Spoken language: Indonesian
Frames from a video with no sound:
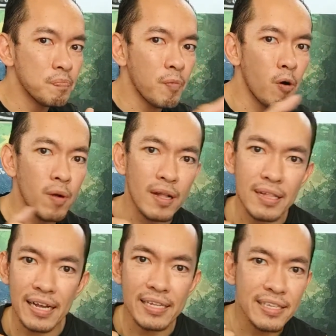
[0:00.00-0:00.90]
power
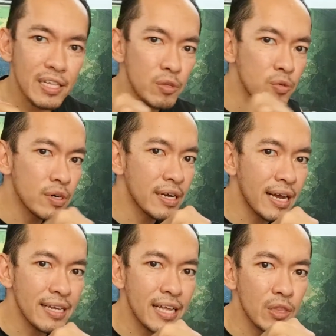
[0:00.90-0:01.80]
dengan satu
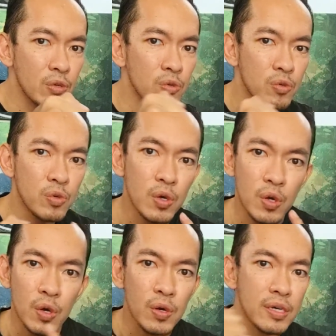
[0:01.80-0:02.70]
gerak satu
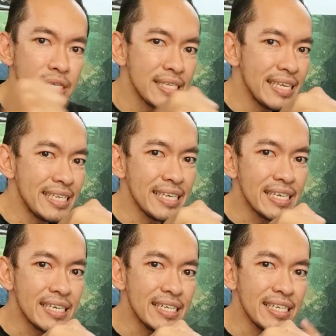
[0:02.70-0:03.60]

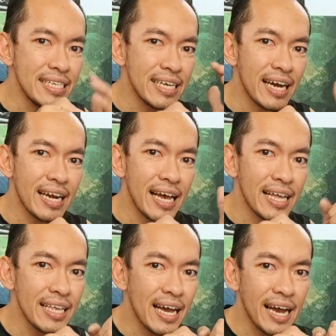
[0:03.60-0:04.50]
sisi, sisi yang
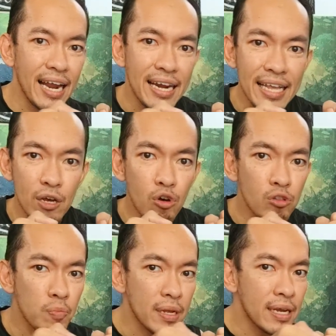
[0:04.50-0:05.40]
lainnya akan
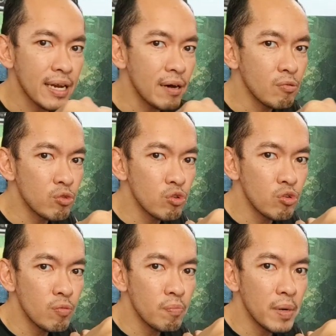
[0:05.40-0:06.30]
ikut bergerak
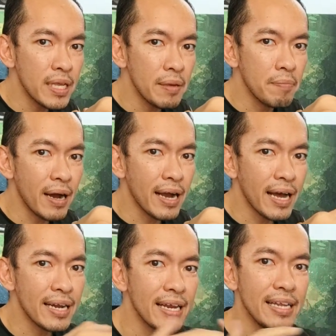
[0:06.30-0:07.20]
untuk
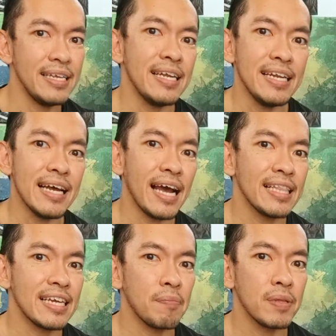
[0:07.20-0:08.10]
menyeimbangkan. Dan ini yang tidak
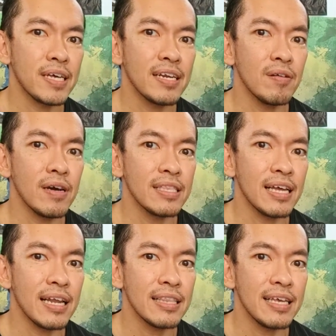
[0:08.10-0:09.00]
kita dapatkan kalau kita
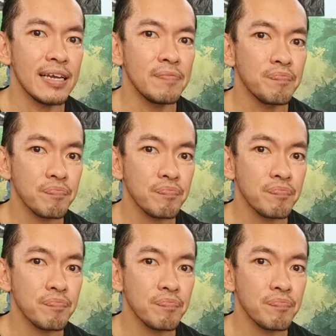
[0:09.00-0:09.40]
latihan